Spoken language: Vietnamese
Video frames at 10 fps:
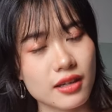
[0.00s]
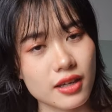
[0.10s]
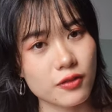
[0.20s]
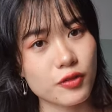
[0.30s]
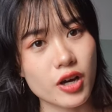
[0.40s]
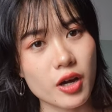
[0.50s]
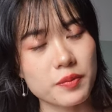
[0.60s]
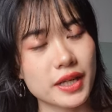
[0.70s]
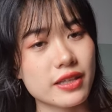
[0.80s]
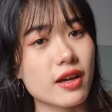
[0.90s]
nó cực kỳ
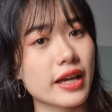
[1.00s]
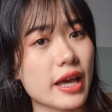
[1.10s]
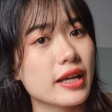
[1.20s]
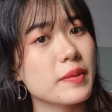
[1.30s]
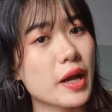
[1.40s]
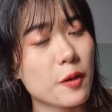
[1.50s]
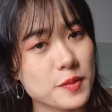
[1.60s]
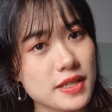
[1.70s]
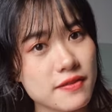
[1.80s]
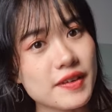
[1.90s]
phù hợp cho cả các
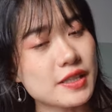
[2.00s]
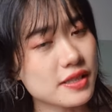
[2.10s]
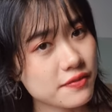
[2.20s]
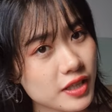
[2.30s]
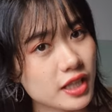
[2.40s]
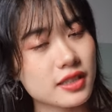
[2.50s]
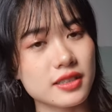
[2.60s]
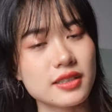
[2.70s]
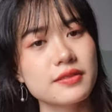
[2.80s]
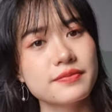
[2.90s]
bạn học sinh và sinh
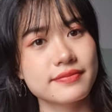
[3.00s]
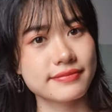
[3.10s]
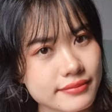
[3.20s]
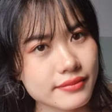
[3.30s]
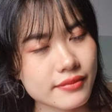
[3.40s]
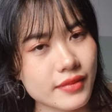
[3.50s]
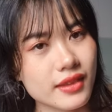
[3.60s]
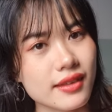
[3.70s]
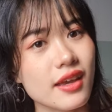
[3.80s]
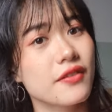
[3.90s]
viên nữa
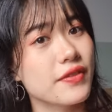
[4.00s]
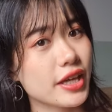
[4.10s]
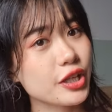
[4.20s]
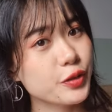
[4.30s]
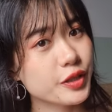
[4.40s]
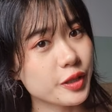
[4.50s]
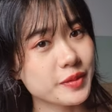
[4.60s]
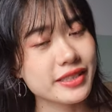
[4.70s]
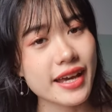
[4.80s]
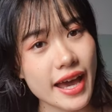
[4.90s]
về cái ưu điểm
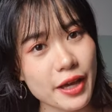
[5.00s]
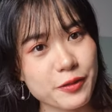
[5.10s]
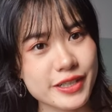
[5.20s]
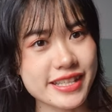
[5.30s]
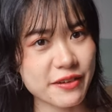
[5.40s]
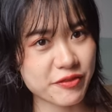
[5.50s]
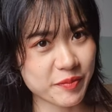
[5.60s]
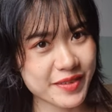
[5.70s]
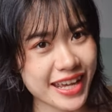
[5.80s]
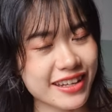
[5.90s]
thứ hai của cái sản
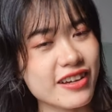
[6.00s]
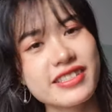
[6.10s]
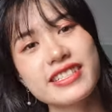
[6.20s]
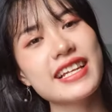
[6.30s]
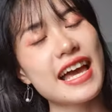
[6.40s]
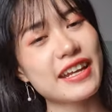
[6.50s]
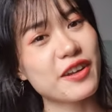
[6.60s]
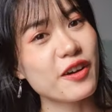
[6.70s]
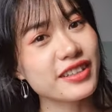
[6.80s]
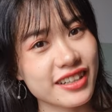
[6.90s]
phẩm này đó chính là
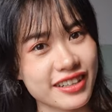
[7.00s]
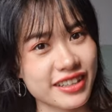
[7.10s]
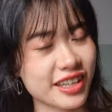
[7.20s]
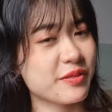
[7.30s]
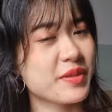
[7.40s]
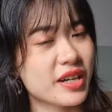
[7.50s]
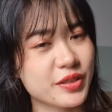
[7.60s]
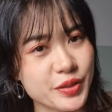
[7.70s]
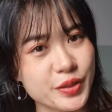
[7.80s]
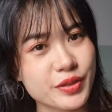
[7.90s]
nó cực kỳ
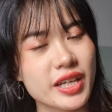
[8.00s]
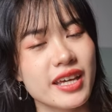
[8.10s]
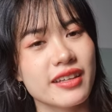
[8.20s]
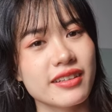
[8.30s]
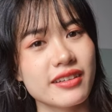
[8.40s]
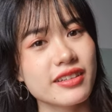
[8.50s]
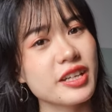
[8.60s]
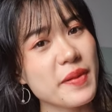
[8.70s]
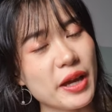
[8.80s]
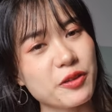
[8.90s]
bền luôn thì như
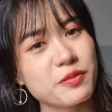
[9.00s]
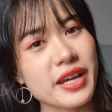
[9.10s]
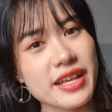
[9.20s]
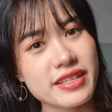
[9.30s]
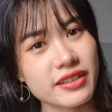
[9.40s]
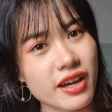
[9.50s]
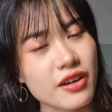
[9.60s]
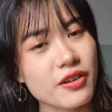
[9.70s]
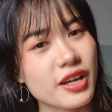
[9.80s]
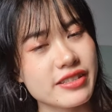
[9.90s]
các bạn cũng nghe chân nói
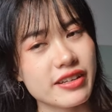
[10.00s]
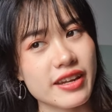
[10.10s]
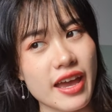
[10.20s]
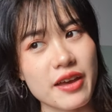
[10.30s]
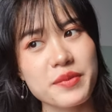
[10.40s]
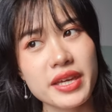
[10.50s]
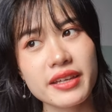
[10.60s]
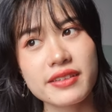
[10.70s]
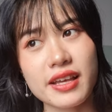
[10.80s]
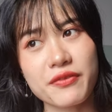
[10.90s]
rồi là chân đã biết
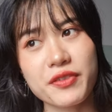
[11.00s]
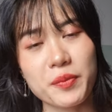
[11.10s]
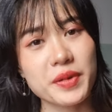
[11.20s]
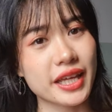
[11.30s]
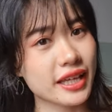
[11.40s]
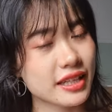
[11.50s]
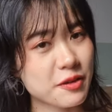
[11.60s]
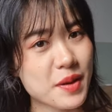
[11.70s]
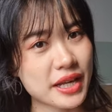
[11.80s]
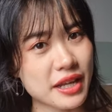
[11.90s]
cái sản phẩm này cách
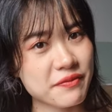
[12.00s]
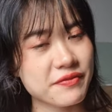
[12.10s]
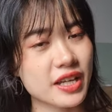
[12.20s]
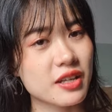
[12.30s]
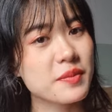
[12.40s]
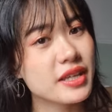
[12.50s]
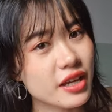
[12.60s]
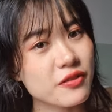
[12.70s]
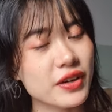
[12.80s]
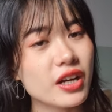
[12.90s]
đây 3 năm và đến bây
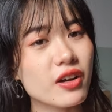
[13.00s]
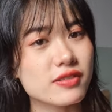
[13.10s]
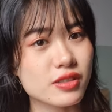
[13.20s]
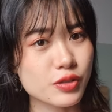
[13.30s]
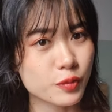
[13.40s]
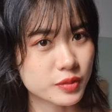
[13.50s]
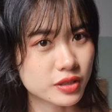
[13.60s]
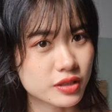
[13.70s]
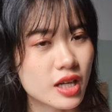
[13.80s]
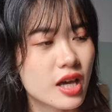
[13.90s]
giờ nó vẫn còn sử dụng
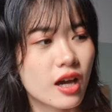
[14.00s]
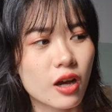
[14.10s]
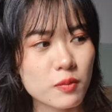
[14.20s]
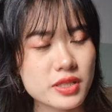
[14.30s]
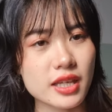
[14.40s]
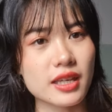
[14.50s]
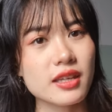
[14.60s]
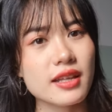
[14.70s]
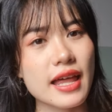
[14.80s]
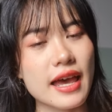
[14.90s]
được không
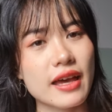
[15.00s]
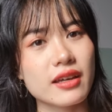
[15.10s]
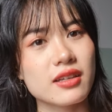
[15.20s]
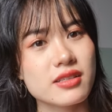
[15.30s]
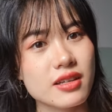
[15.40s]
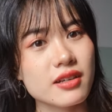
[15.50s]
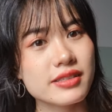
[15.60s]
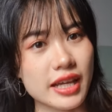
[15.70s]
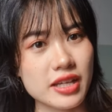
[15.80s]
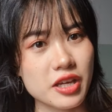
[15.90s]
chỉ là chân
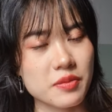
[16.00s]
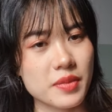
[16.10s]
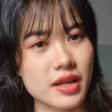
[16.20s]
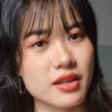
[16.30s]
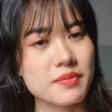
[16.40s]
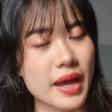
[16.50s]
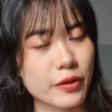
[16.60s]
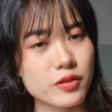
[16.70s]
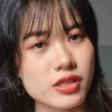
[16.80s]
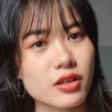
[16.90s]
trải nghiệm mà đến
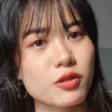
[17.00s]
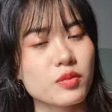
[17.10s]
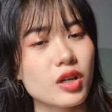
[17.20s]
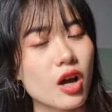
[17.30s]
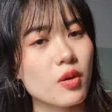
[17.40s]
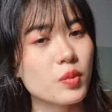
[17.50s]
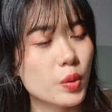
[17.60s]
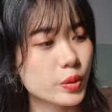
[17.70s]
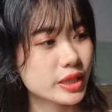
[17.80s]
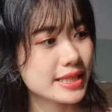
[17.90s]
bạn của chân cũng có
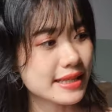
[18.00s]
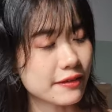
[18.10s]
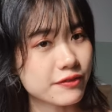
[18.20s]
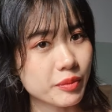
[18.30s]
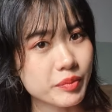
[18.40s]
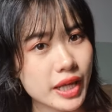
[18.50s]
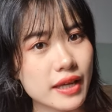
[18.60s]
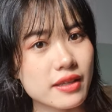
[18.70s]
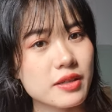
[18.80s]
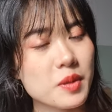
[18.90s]
mua cái sản phẩm
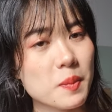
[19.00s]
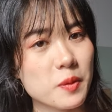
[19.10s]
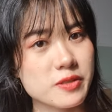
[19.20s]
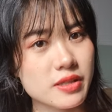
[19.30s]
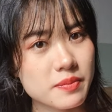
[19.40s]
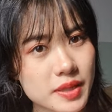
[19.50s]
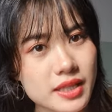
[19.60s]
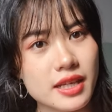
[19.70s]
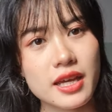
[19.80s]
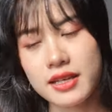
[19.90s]
này nhưng mà màu xanh
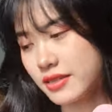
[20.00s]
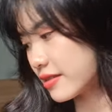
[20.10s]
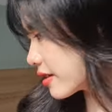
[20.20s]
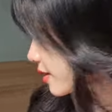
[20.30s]
minh chân sẽ